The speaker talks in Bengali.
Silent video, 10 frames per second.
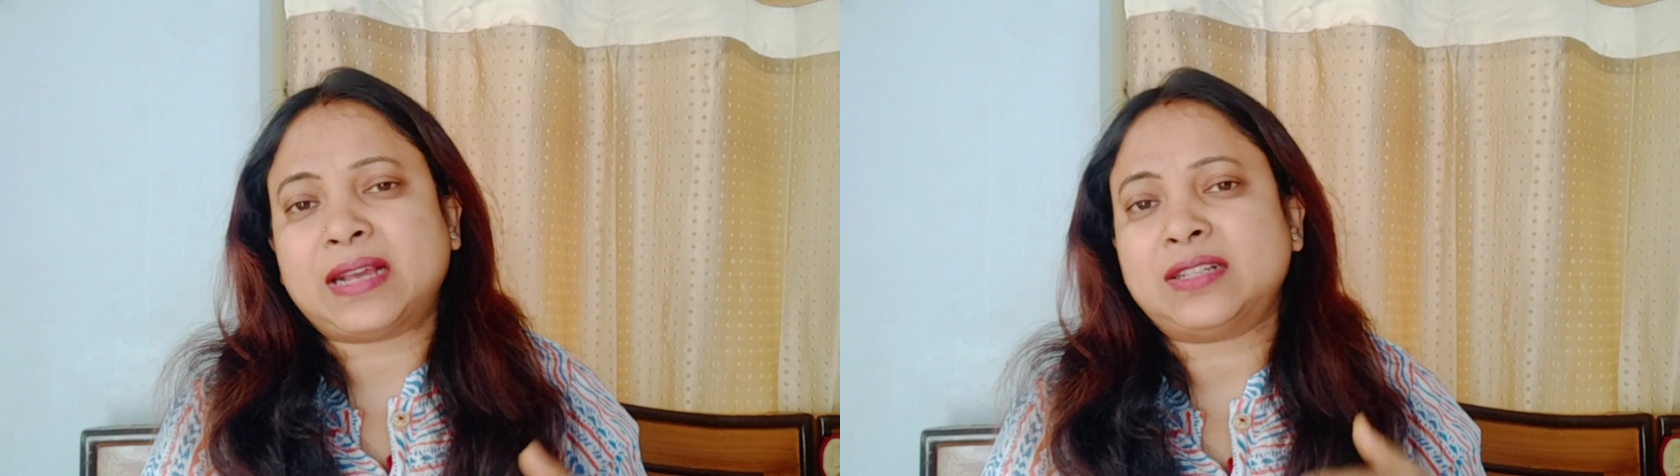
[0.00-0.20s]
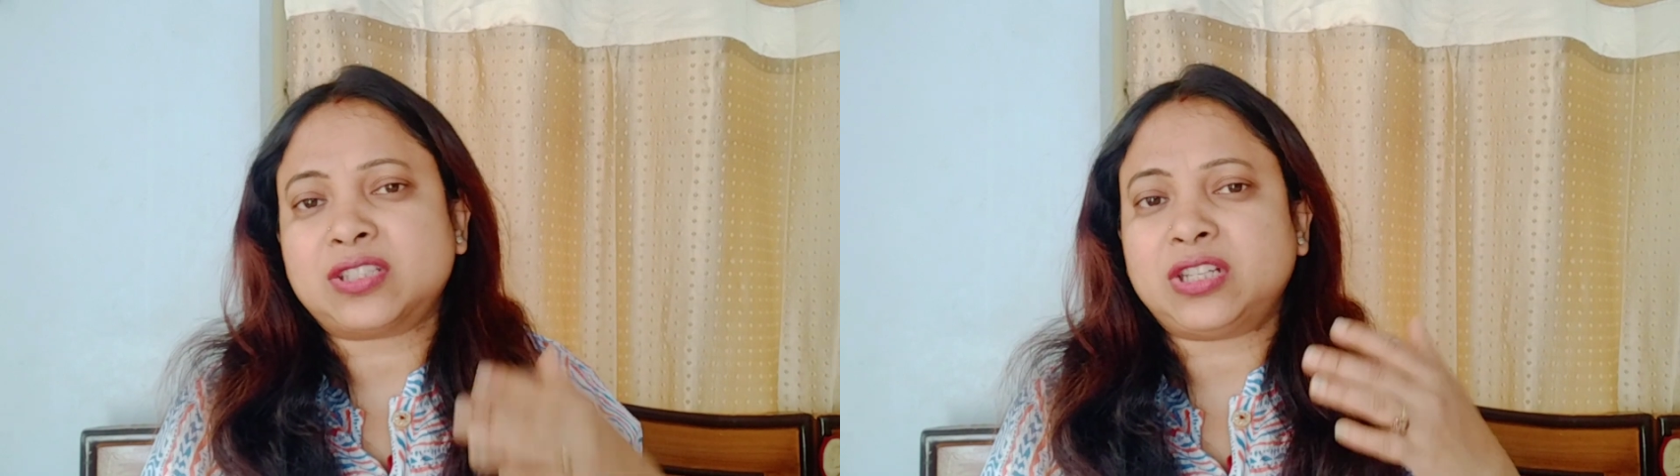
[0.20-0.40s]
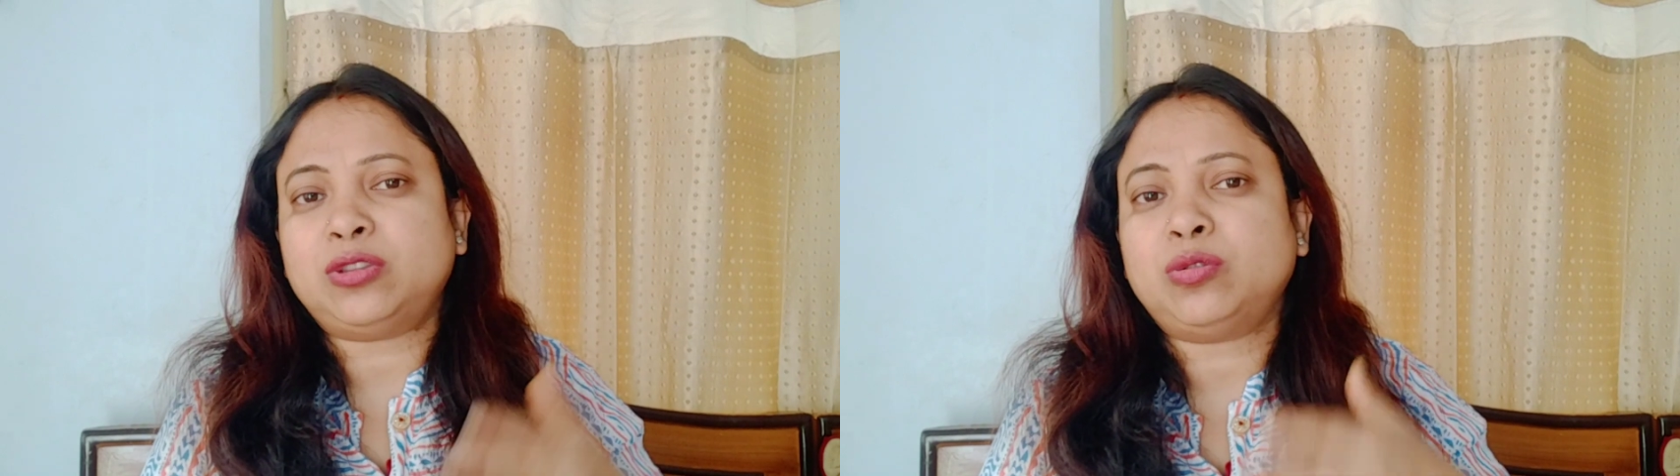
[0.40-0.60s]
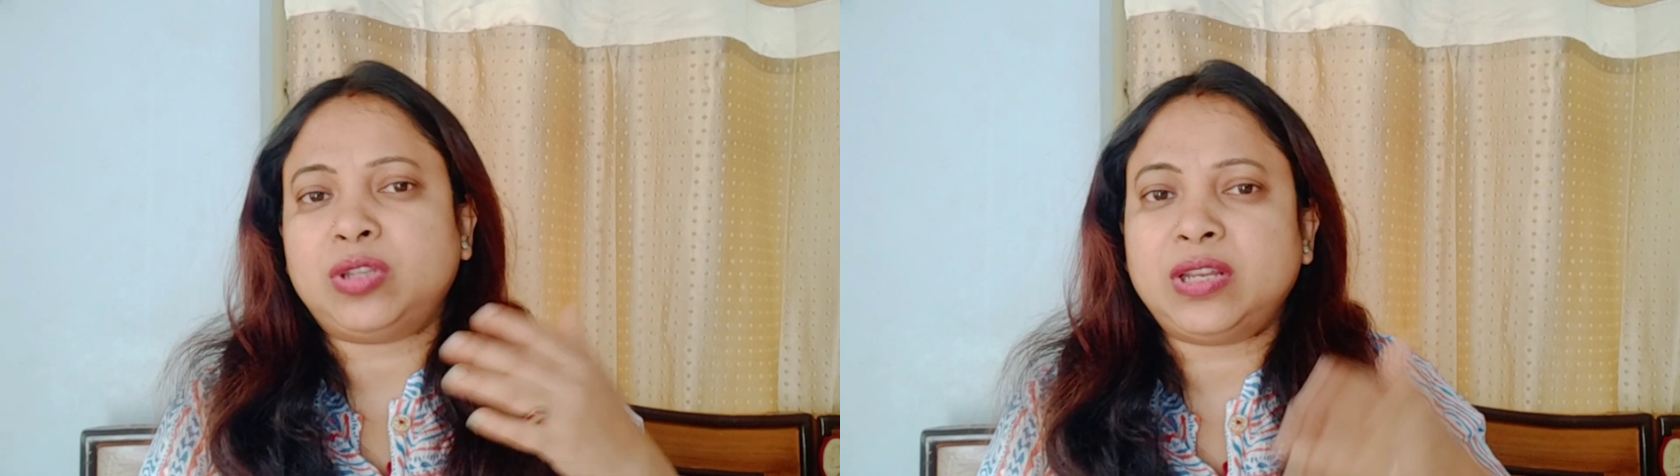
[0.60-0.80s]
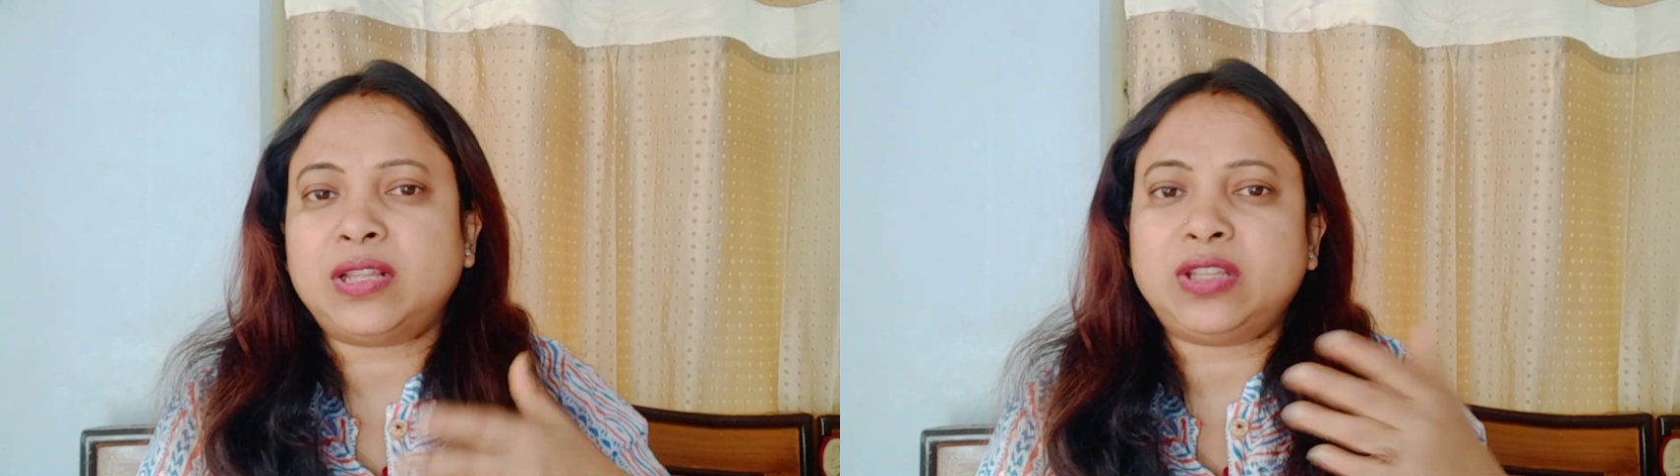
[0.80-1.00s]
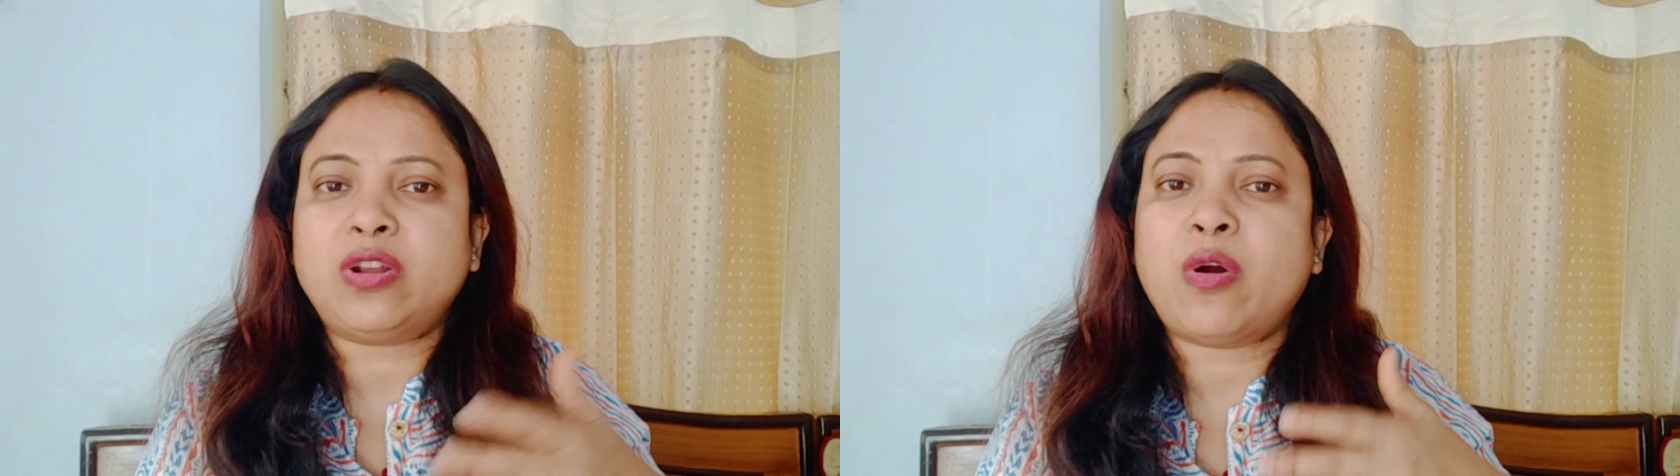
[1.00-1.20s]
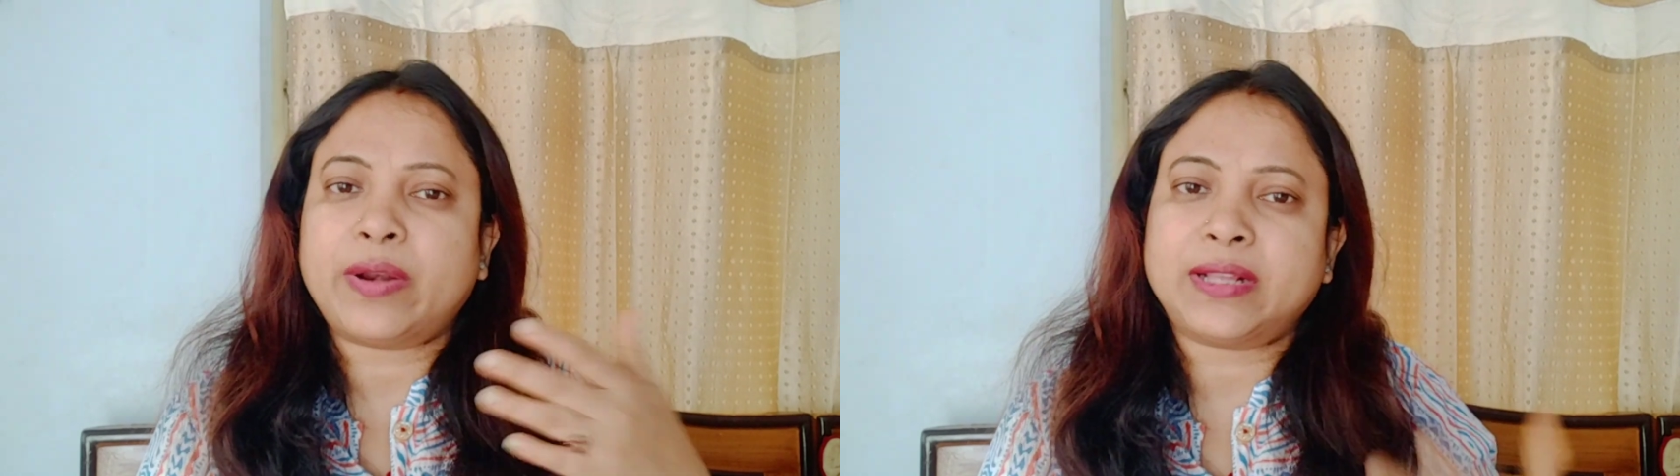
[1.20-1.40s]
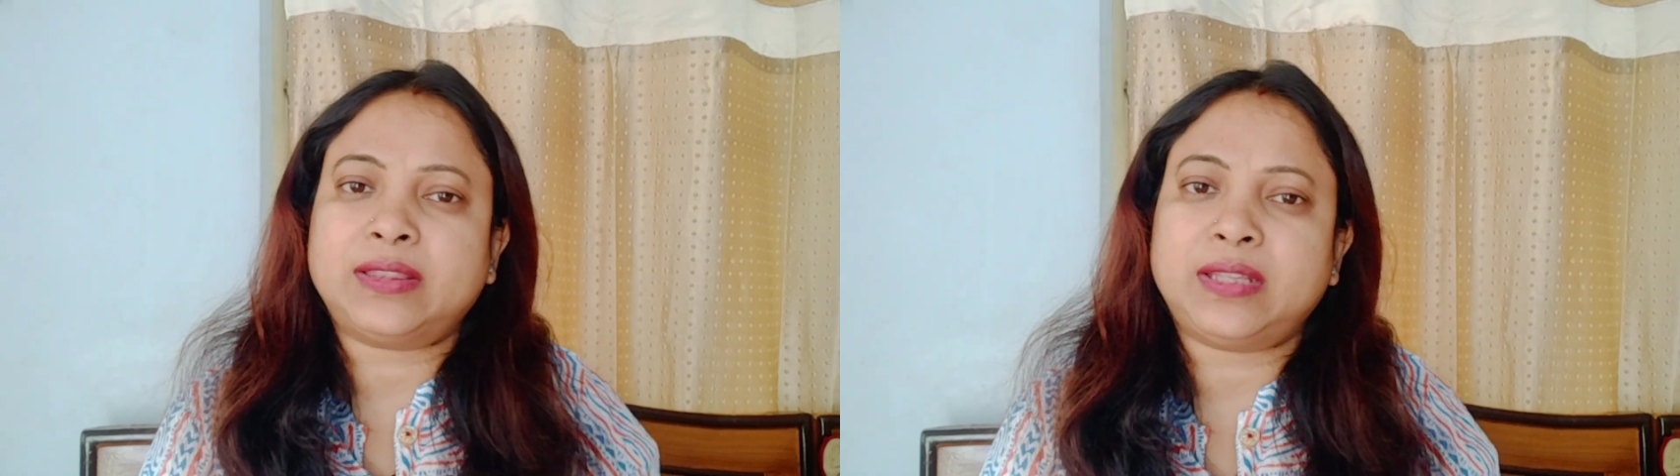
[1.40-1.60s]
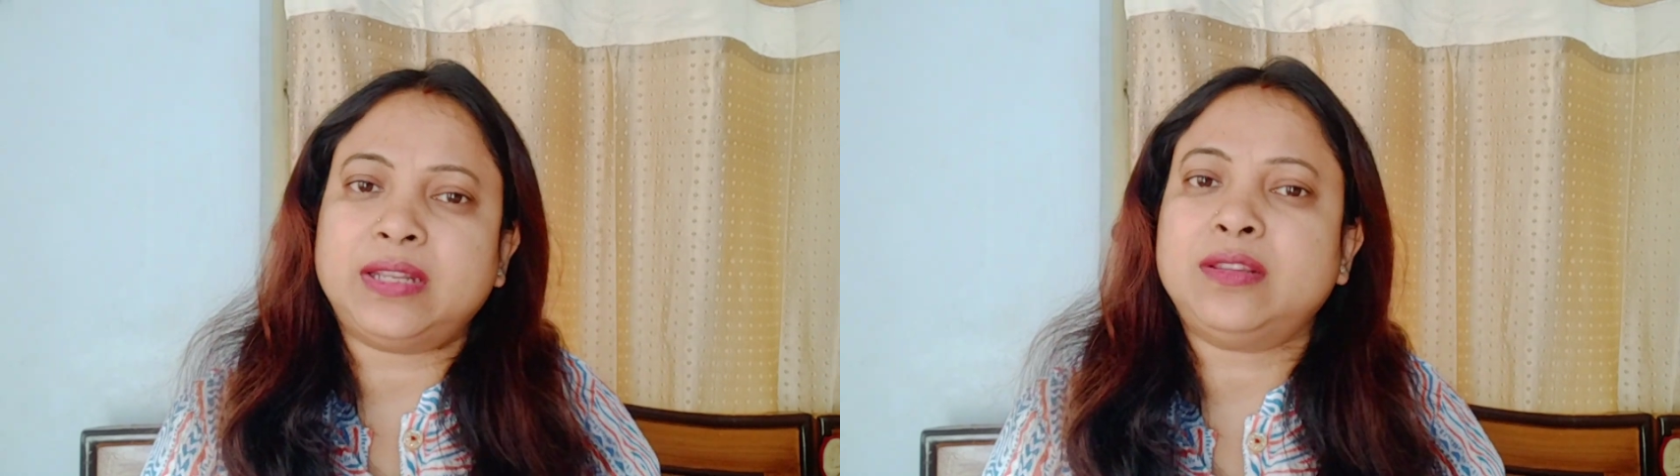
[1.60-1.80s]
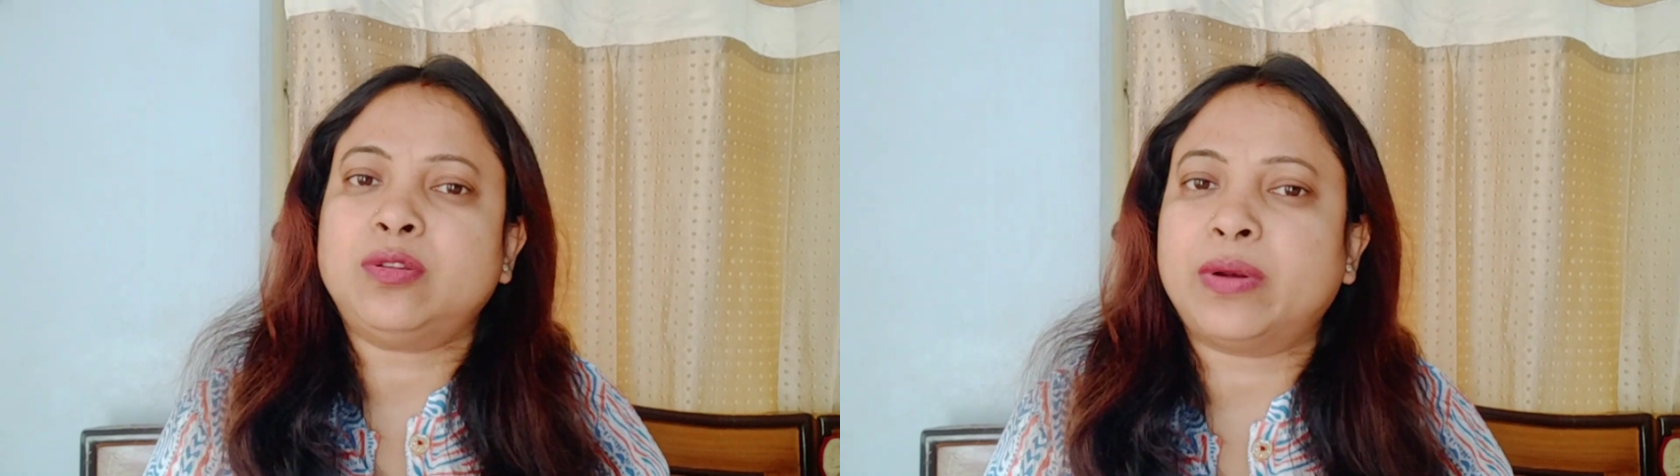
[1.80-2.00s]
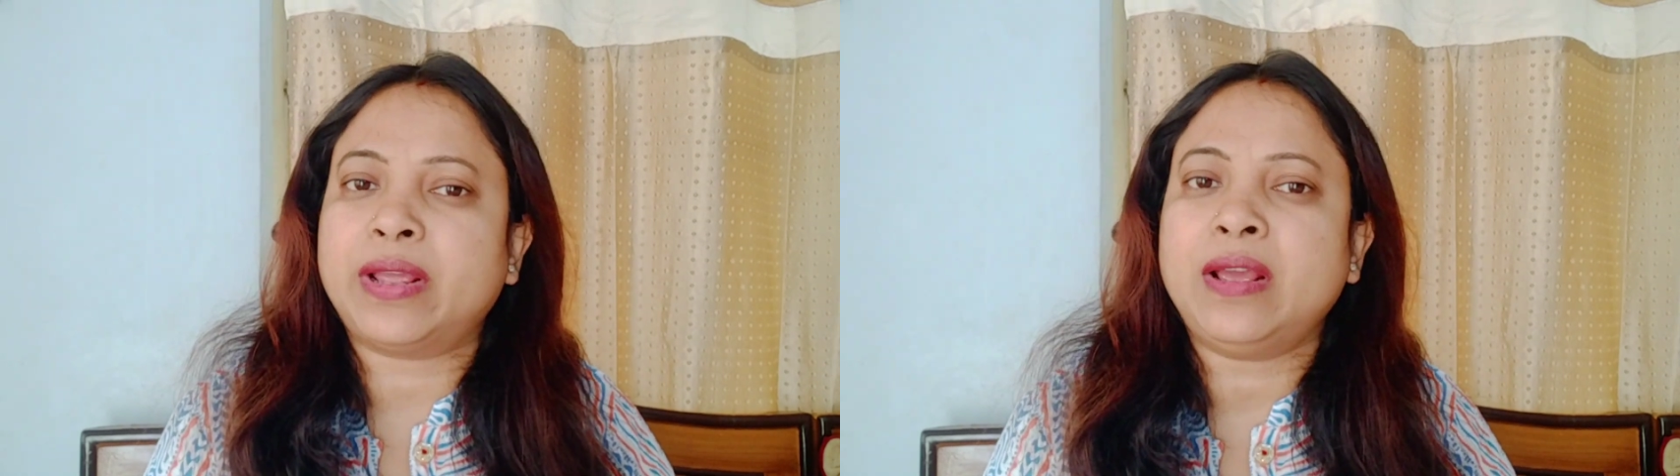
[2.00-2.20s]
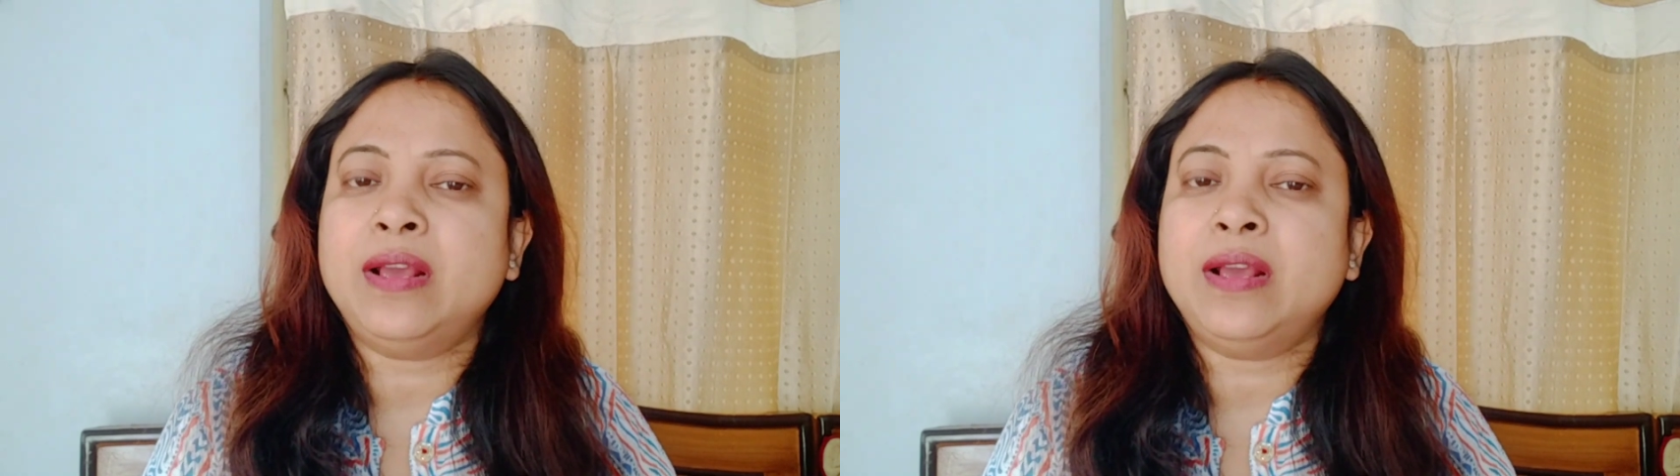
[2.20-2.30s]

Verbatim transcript: হেডস কিন্তু ধীরে ধীরে অনেক দিন ধরে